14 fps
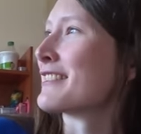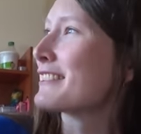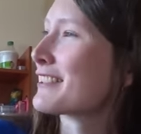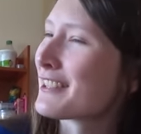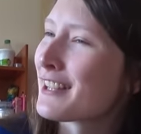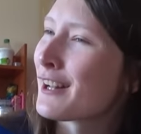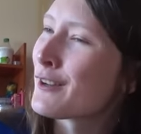
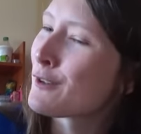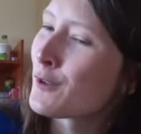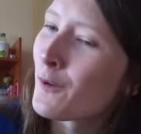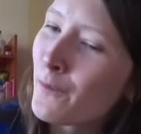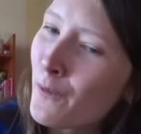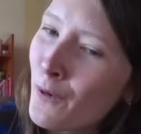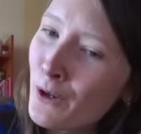сказать,
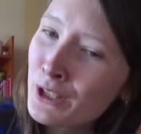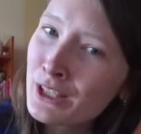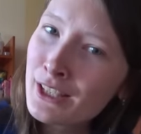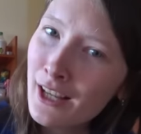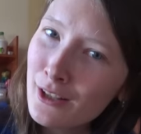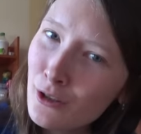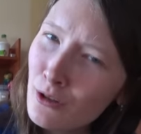что вот,
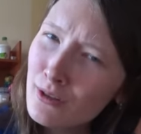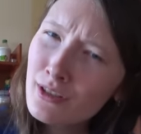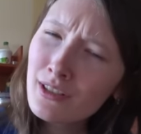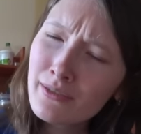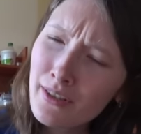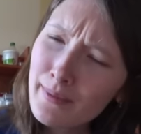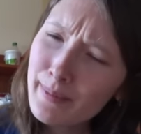я
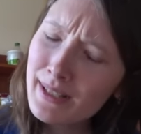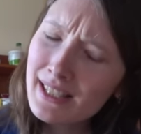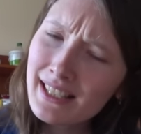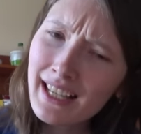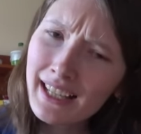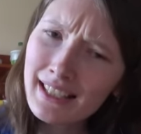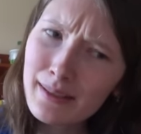тоже твой
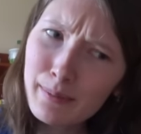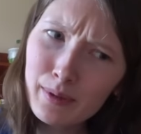постоянный